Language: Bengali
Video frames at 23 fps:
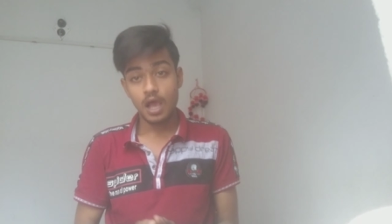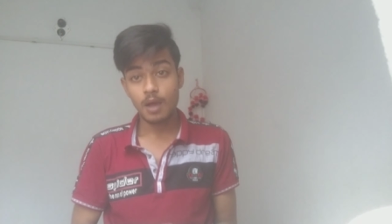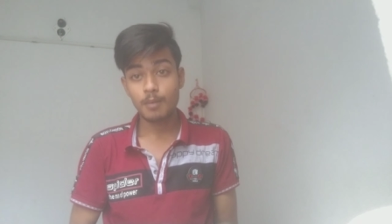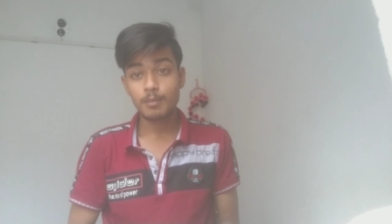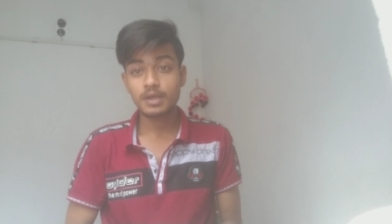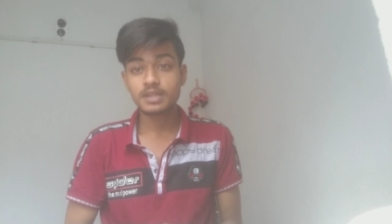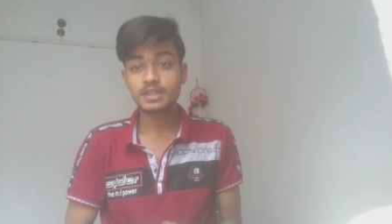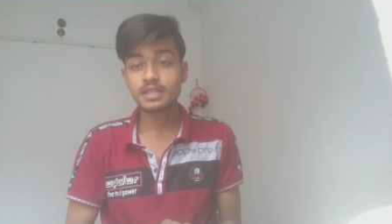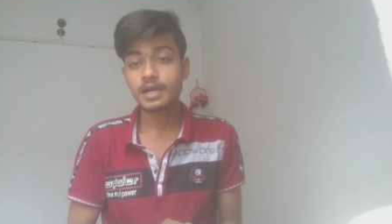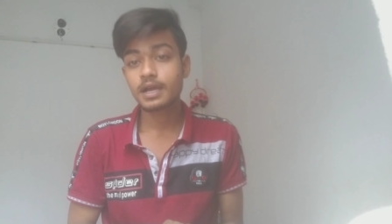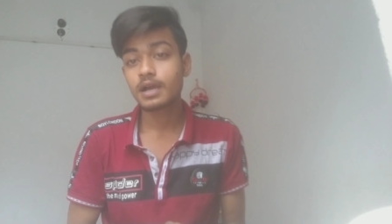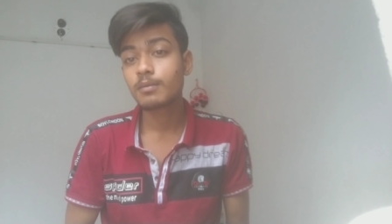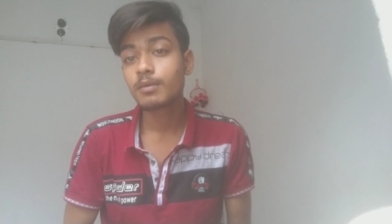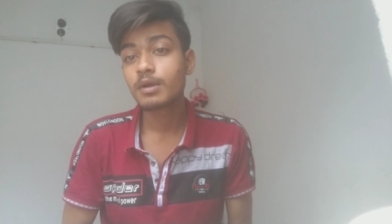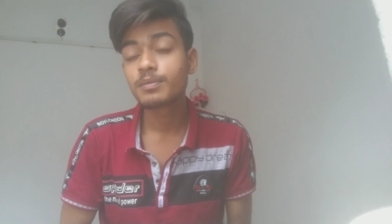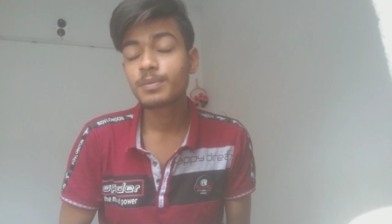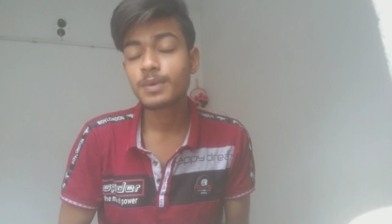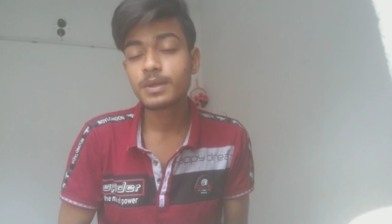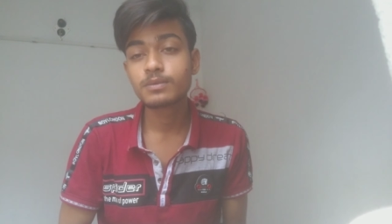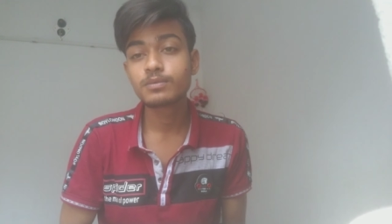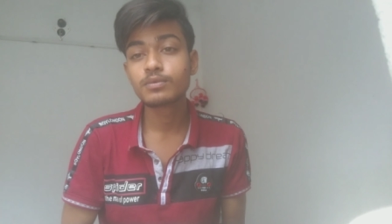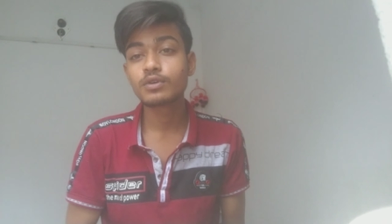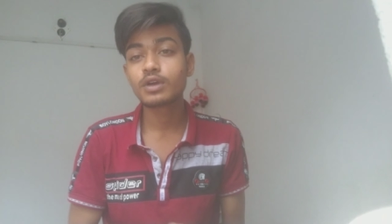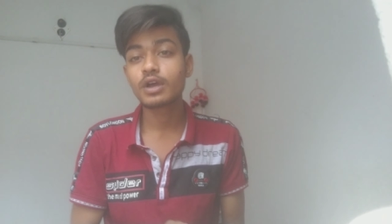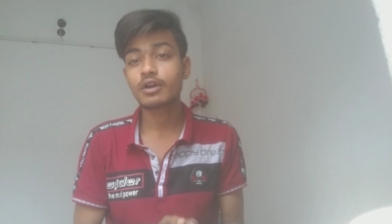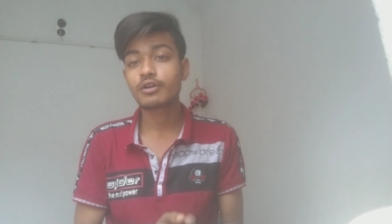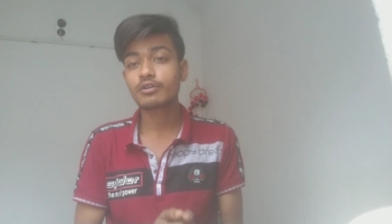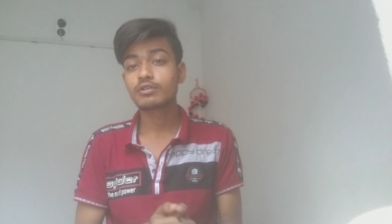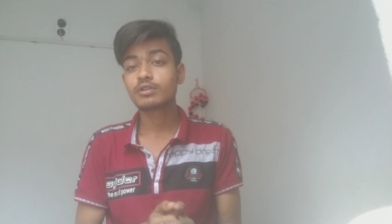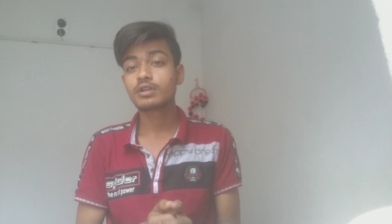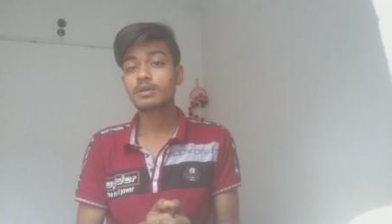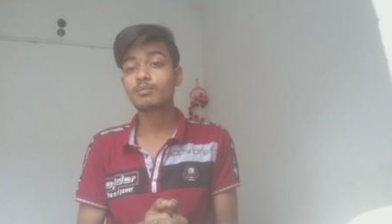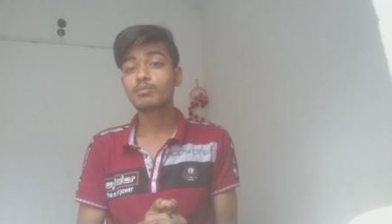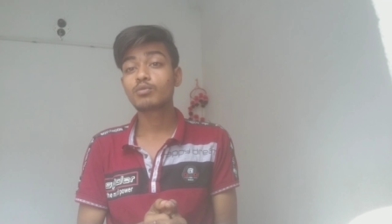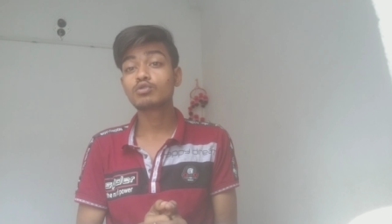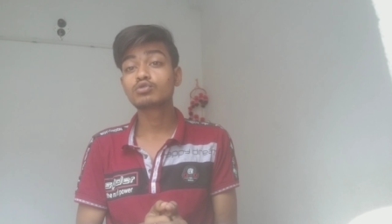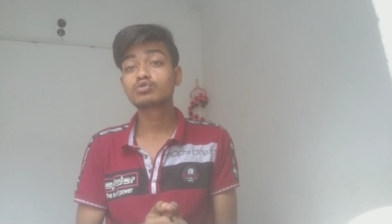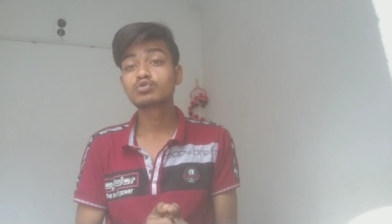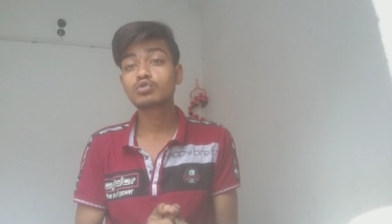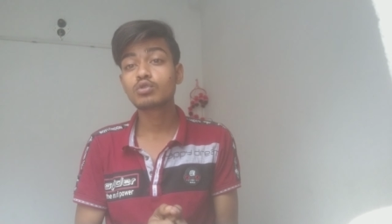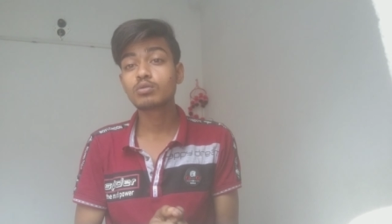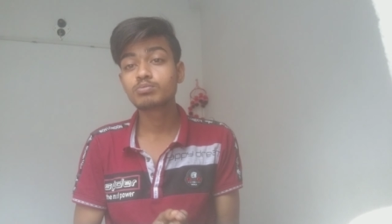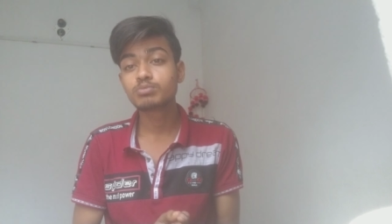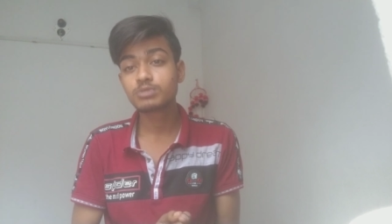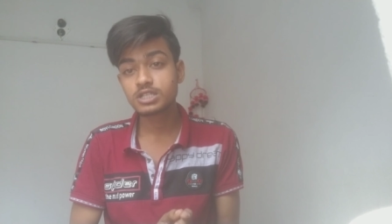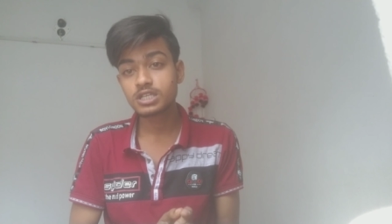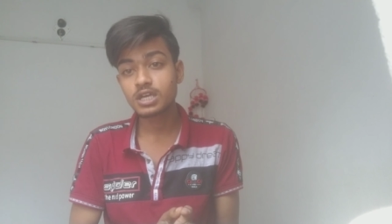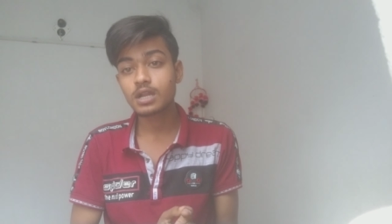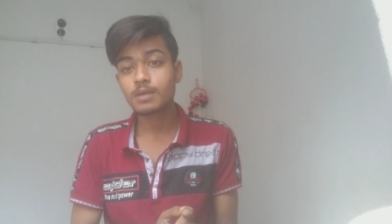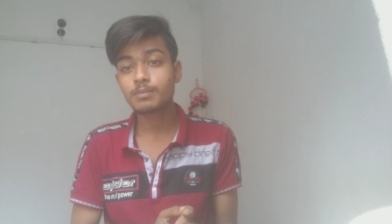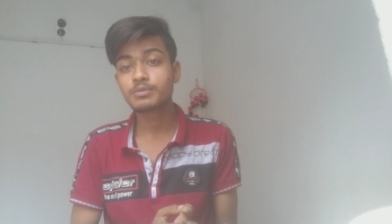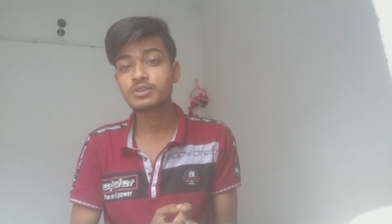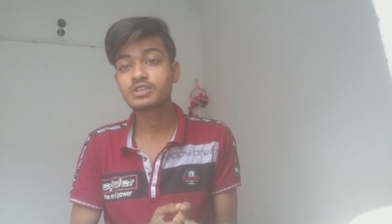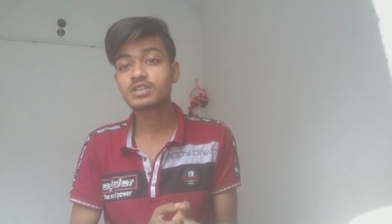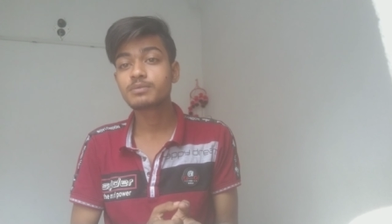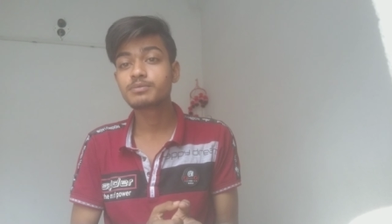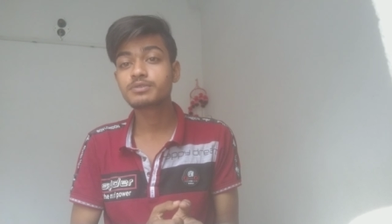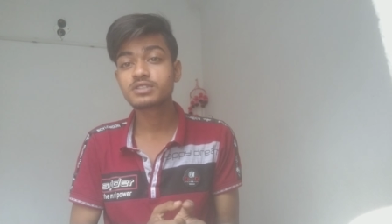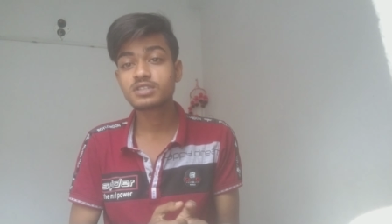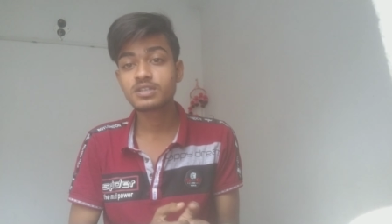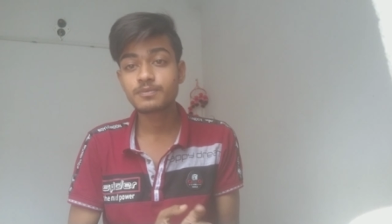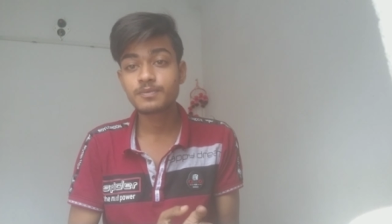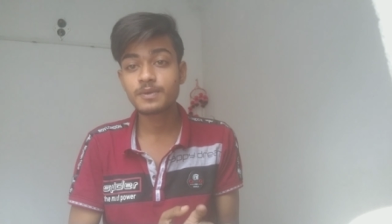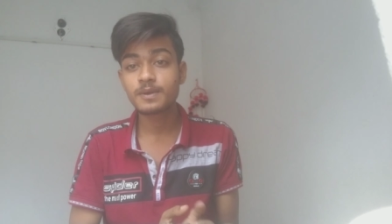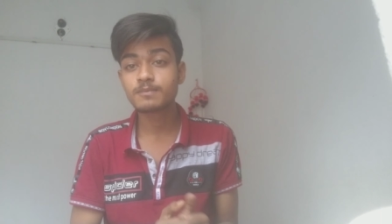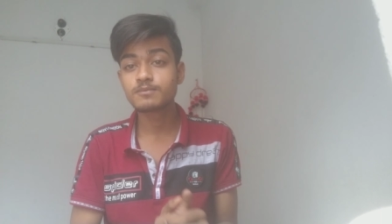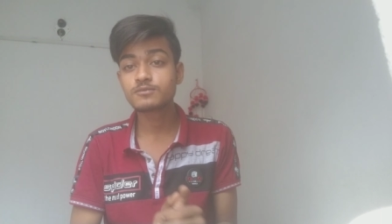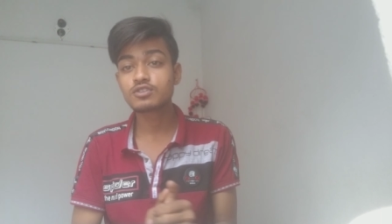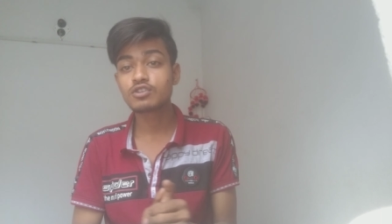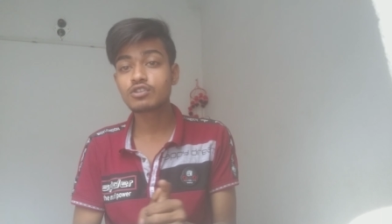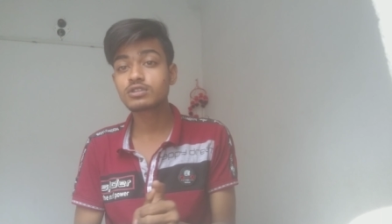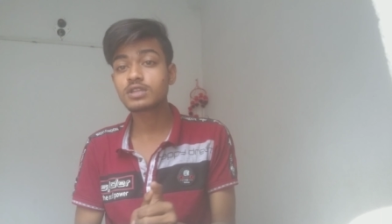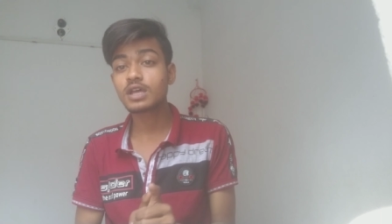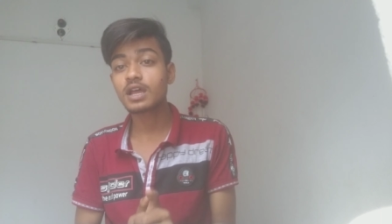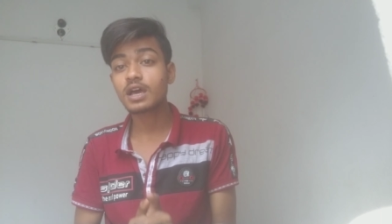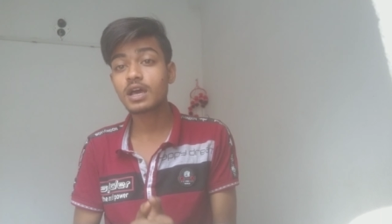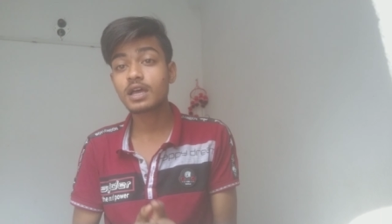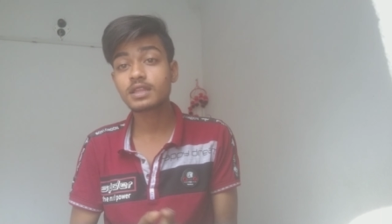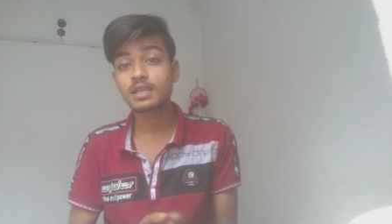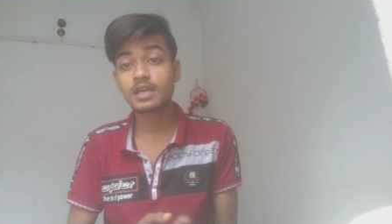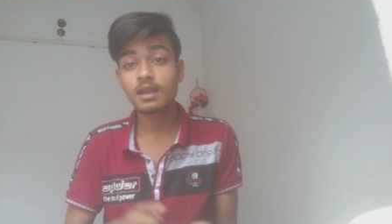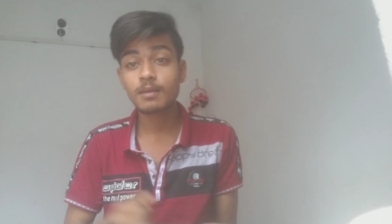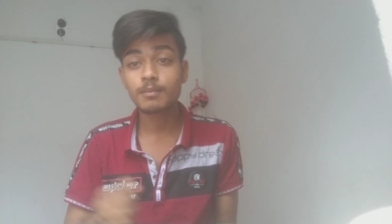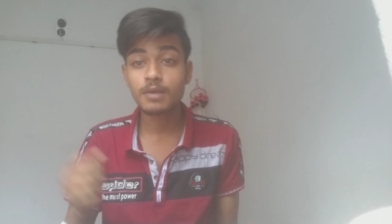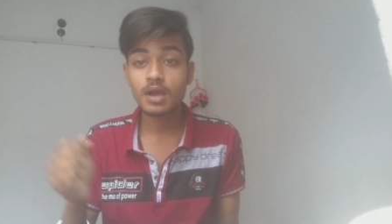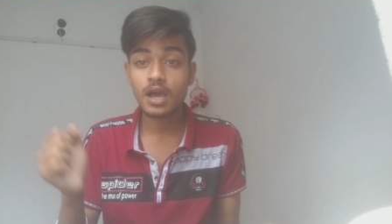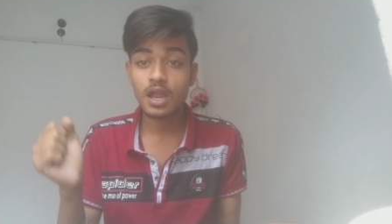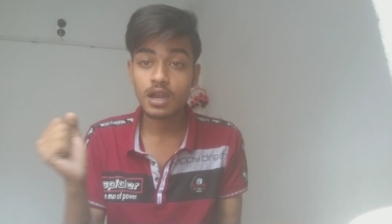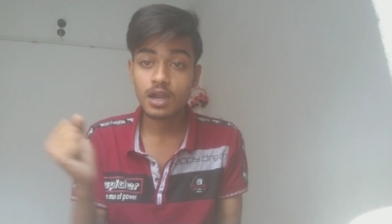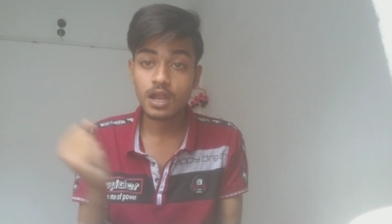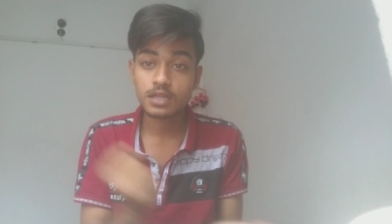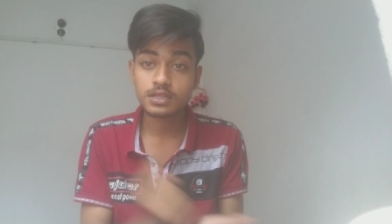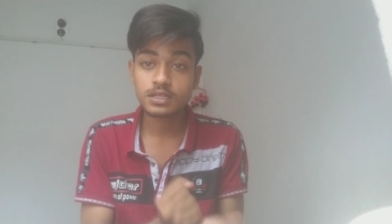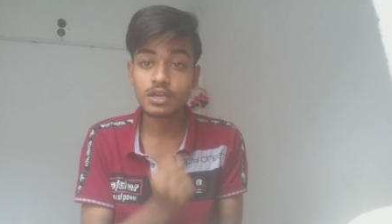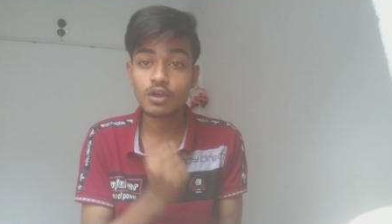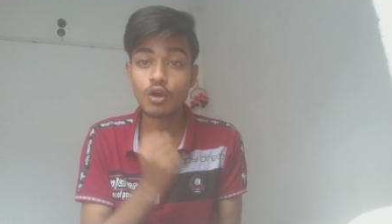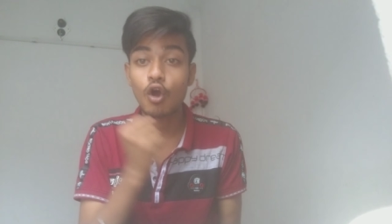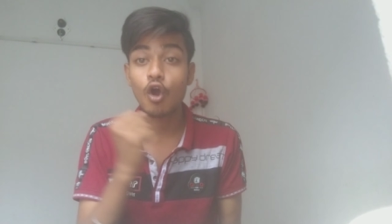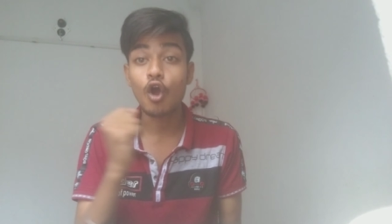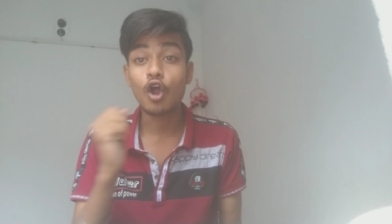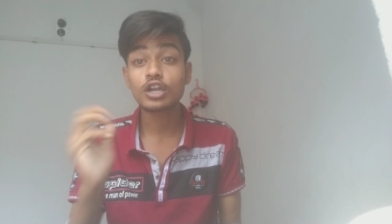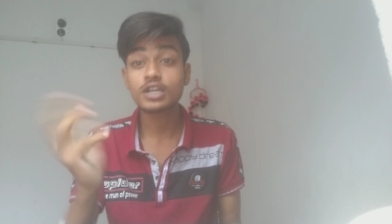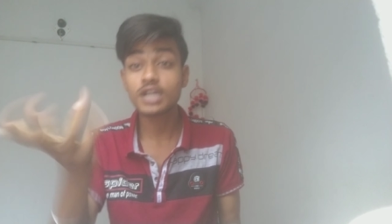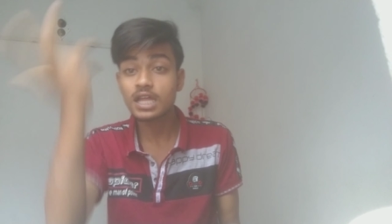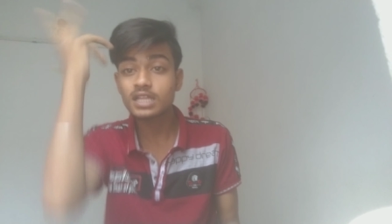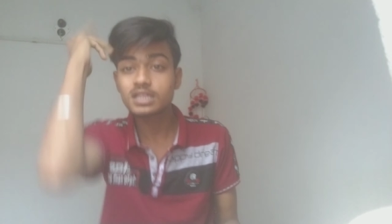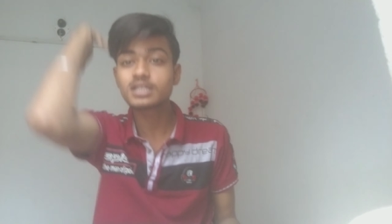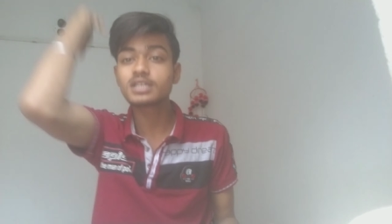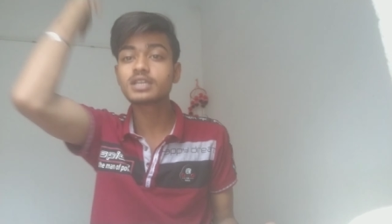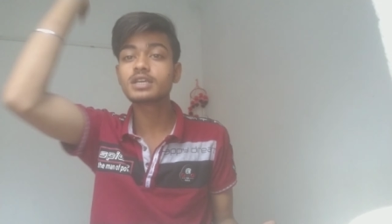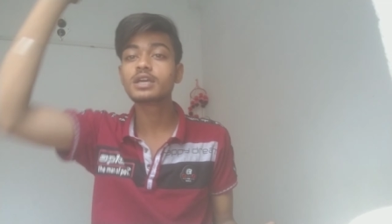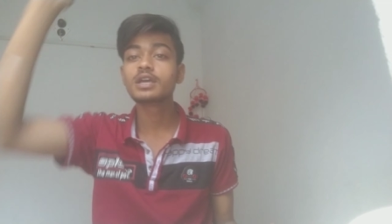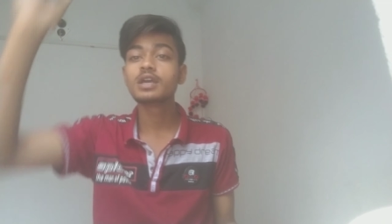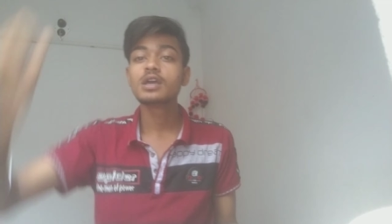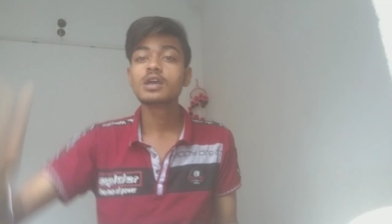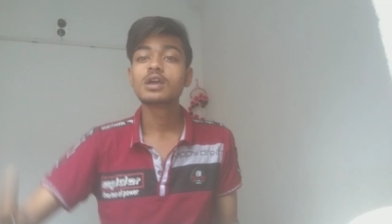আমার দেখা আমার ফেসবুক অ্যাকাউন্টে পরশু অবধি যারা বিজেপি সিপিএম ছিল তারা দেখলাম কাল রাতে হঠাৎই